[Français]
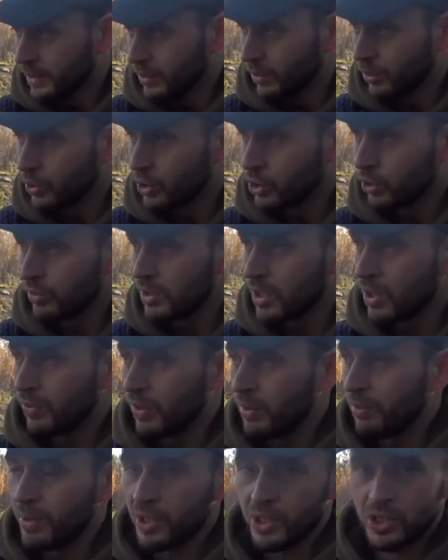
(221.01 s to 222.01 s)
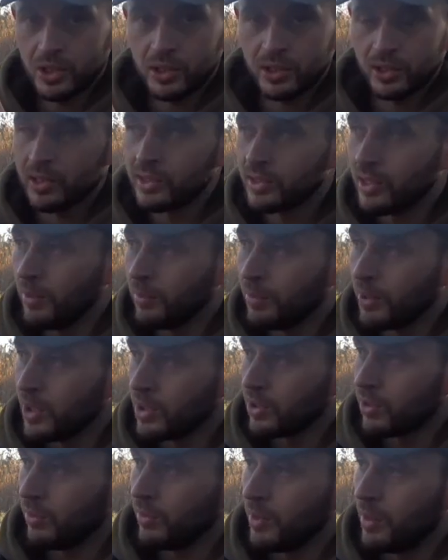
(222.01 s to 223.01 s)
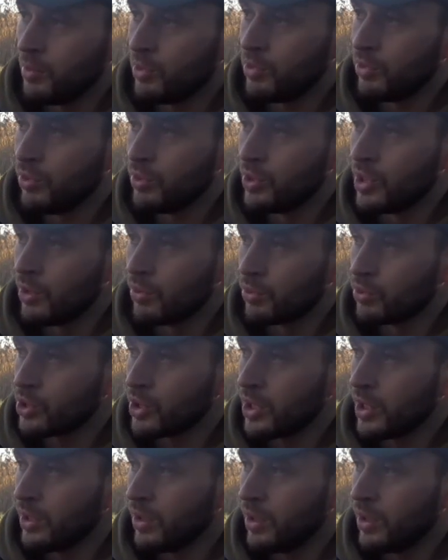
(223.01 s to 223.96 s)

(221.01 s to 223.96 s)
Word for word: Donc aujourd'hui, j'ai fait une pêche très simple, hein, comme d'habitude, j'ai longé